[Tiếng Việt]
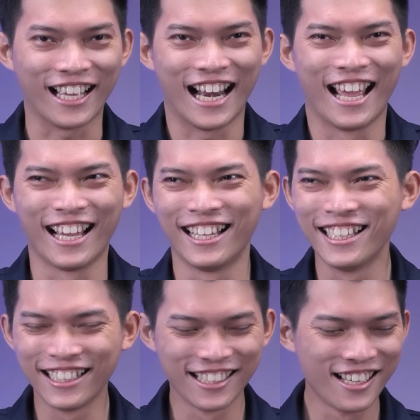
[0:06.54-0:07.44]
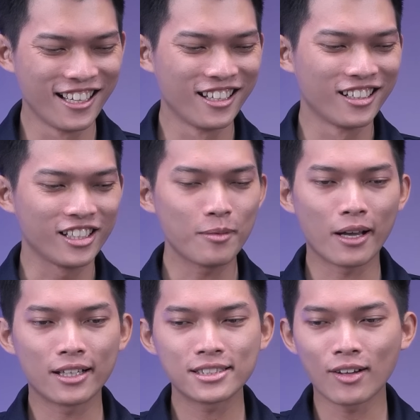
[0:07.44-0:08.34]
quay cái này nhưng
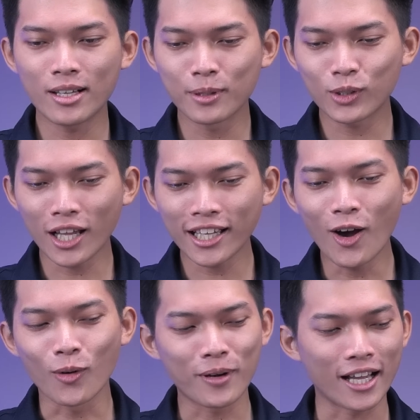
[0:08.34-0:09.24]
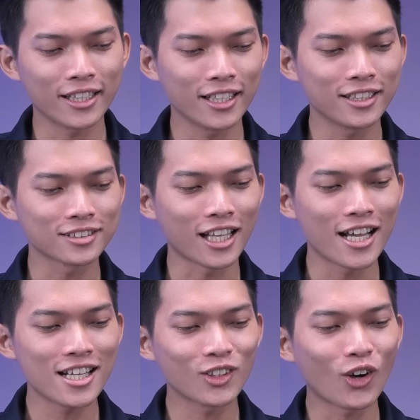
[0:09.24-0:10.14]
mà sau khi mà tôi thấy cái hộp này thì thực
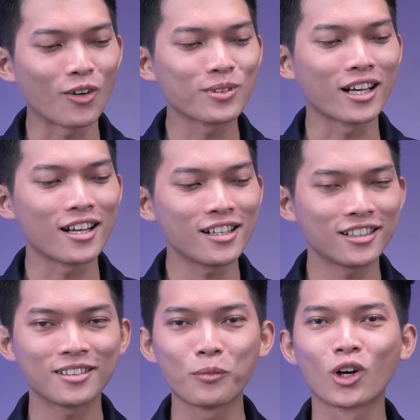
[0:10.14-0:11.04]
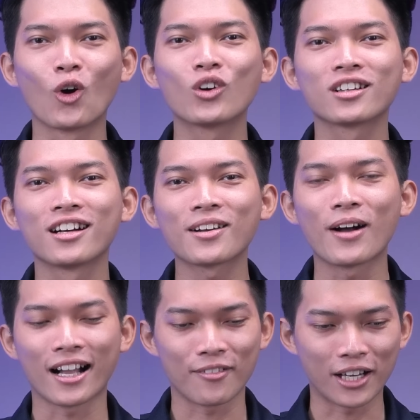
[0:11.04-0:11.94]
tế là tôi không thể buồn ngủ được nữa các
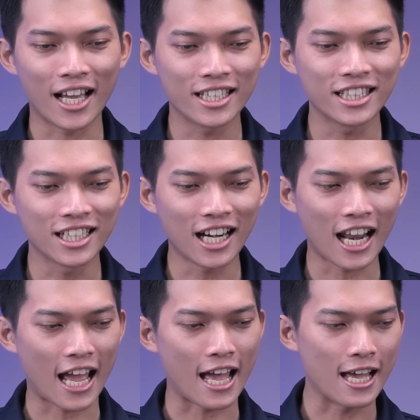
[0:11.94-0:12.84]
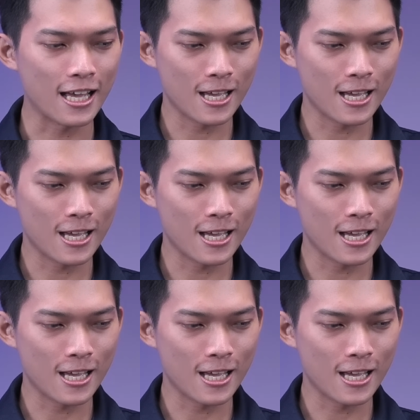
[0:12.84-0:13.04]
bạn ạ à. và đây chính là